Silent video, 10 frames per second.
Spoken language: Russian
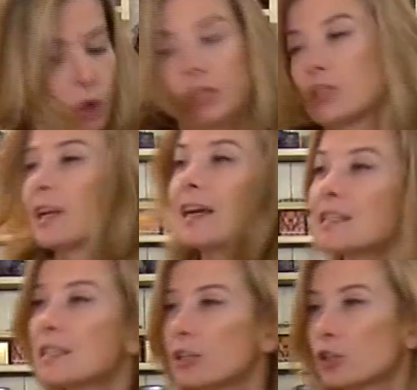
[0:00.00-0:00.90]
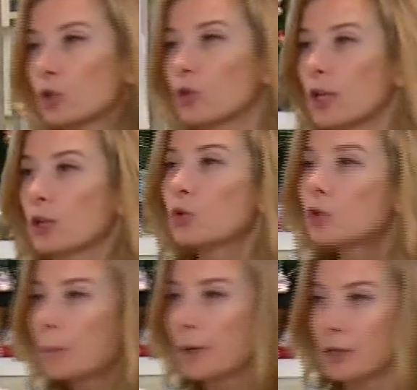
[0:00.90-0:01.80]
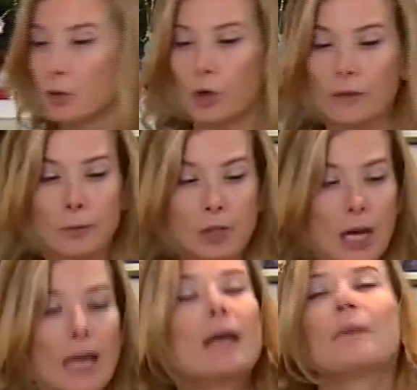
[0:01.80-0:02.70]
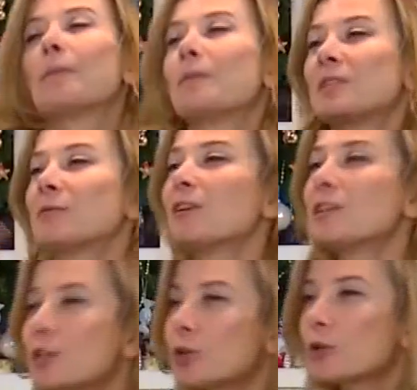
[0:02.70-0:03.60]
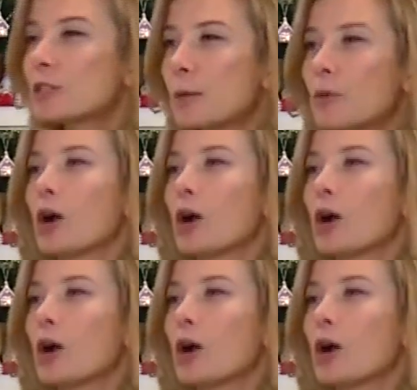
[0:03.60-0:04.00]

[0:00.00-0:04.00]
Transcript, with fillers: городе Дрезден, что он оттуда происходит. Вообще, символизирует он собой,